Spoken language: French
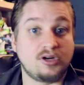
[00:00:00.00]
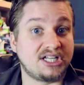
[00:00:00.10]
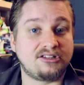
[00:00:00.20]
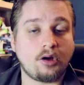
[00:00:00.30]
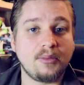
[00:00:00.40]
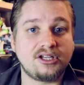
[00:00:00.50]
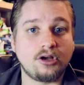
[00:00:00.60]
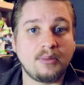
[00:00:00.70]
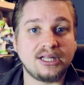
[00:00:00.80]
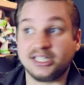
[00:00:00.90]
Moi, j'adore
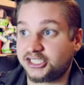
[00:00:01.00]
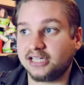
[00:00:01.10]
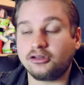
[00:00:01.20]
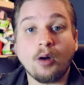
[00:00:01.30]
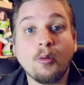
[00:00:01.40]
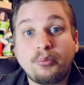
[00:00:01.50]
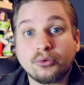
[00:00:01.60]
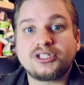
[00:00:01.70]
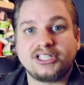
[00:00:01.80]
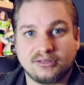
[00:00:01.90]
Michael Mann. J'adore me
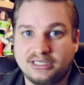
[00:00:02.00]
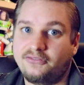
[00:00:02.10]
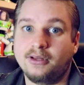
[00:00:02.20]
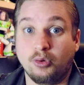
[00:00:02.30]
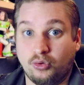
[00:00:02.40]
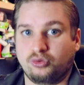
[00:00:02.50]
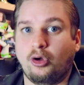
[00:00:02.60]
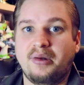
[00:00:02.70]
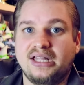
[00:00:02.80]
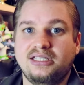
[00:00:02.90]
plonger dans ces films
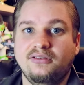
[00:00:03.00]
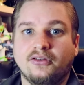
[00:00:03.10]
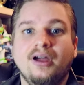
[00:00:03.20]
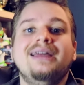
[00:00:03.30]
contemplatifs